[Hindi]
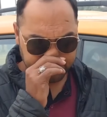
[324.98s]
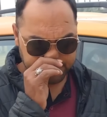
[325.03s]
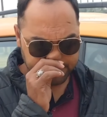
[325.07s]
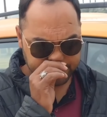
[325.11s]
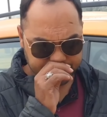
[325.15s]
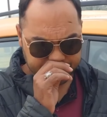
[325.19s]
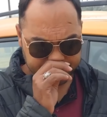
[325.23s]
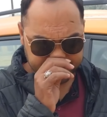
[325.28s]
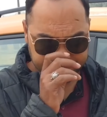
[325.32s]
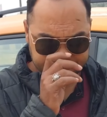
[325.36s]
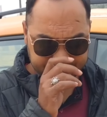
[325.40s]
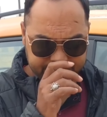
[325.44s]
तो
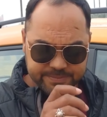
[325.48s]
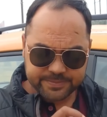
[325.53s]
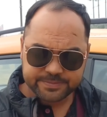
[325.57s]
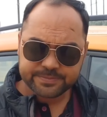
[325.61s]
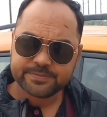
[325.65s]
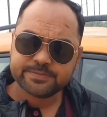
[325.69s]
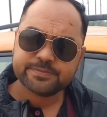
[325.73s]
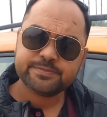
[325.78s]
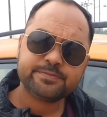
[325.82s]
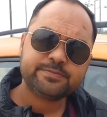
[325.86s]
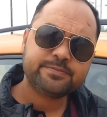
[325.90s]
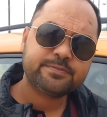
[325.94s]

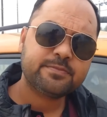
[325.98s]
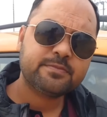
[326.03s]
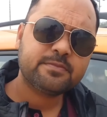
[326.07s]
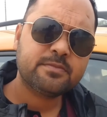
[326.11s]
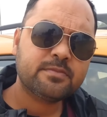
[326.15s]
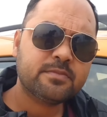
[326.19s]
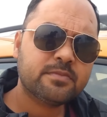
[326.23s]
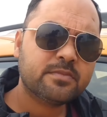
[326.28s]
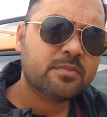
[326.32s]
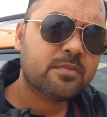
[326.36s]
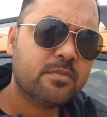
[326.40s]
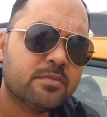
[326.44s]
मतलब कुल
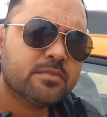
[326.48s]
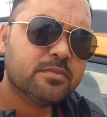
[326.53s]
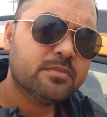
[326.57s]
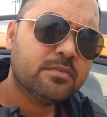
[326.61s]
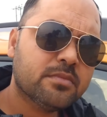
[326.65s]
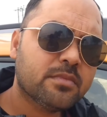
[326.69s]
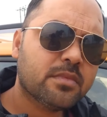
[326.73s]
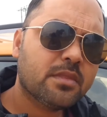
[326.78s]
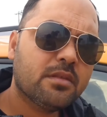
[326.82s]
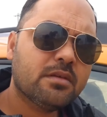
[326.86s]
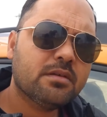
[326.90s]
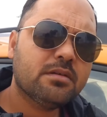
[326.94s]
मिला जुला
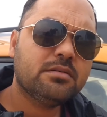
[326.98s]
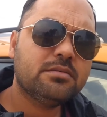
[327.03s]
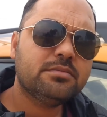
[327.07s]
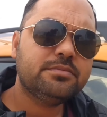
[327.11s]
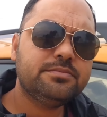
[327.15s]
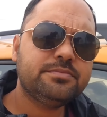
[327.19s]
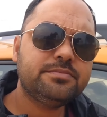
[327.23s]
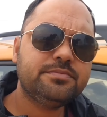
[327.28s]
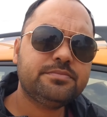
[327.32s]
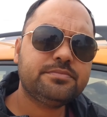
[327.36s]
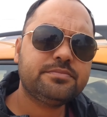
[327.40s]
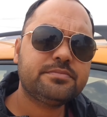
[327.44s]
के ये
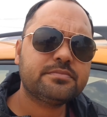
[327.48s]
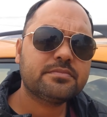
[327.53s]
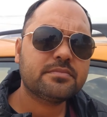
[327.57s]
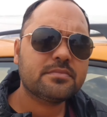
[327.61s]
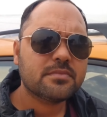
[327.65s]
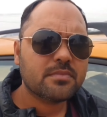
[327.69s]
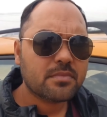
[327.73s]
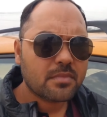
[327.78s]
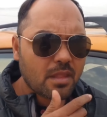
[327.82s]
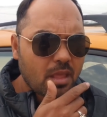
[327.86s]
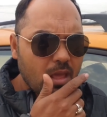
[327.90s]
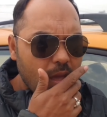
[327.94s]
गाड़ी आप
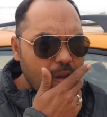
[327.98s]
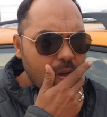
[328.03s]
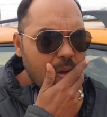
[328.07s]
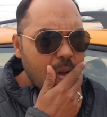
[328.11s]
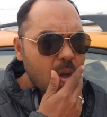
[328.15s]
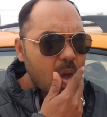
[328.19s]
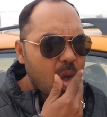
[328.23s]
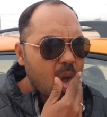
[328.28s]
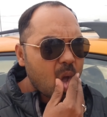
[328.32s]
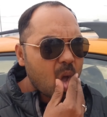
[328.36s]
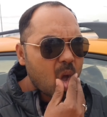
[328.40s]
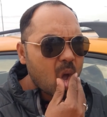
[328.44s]
किसको
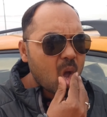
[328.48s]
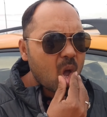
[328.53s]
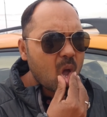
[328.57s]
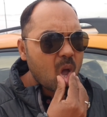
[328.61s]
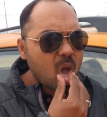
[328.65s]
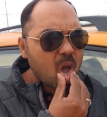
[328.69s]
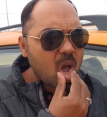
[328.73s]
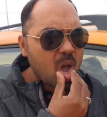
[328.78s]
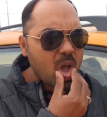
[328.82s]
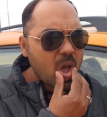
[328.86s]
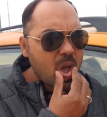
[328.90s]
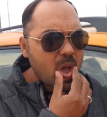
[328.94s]
प्रेफर
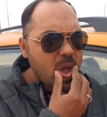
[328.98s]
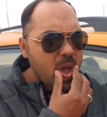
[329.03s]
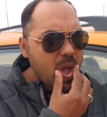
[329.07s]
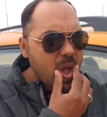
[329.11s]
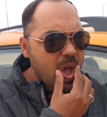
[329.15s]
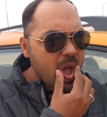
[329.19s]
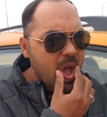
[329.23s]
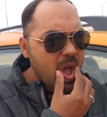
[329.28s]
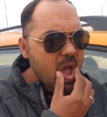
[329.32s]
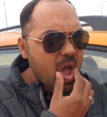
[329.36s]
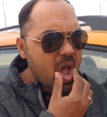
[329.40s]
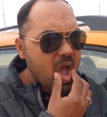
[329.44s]
करेंगे किसे
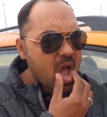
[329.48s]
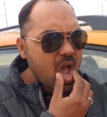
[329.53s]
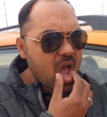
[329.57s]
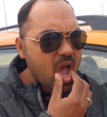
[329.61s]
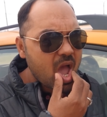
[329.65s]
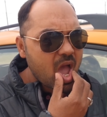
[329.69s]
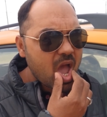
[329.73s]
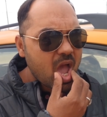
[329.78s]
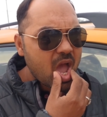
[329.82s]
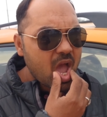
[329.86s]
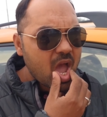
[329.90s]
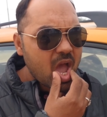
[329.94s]
लेना चाहिए
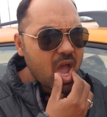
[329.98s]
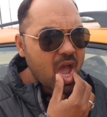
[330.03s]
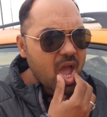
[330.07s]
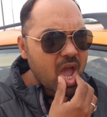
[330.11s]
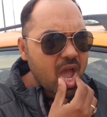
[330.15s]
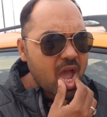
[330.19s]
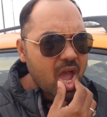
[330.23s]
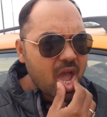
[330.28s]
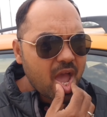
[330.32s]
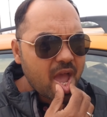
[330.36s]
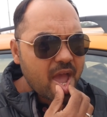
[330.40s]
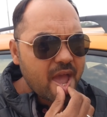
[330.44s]
और
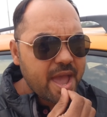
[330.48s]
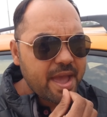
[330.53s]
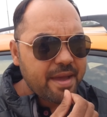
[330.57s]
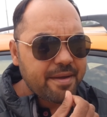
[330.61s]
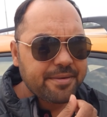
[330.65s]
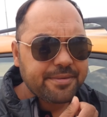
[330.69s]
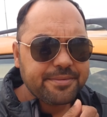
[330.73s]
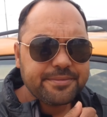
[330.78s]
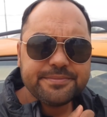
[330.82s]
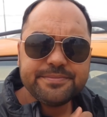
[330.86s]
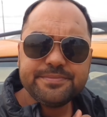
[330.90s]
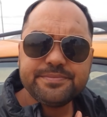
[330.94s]
क्या
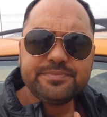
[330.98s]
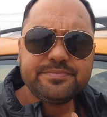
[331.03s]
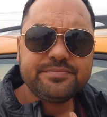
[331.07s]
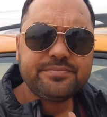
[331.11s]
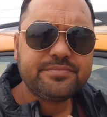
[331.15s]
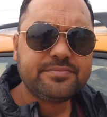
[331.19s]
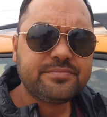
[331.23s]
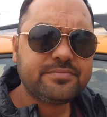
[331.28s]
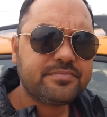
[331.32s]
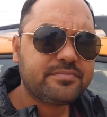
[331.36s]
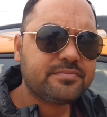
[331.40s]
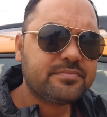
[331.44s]
आप इससे
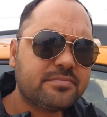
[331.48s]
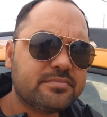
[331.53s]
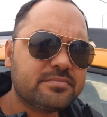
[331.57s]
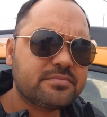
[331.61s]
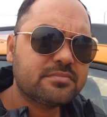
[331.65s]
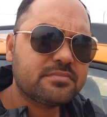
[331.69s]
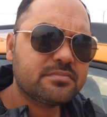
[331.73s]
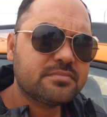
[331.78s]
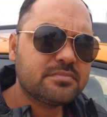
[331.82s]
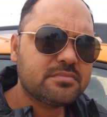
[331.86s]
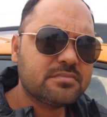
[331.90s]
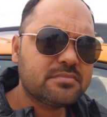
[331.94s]

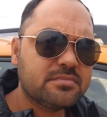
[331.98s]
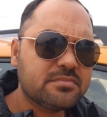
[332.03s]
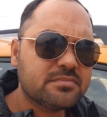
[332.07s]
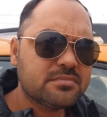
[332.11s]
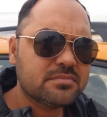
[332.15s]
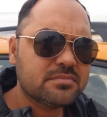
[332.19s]
सेटिस्फाइड हैं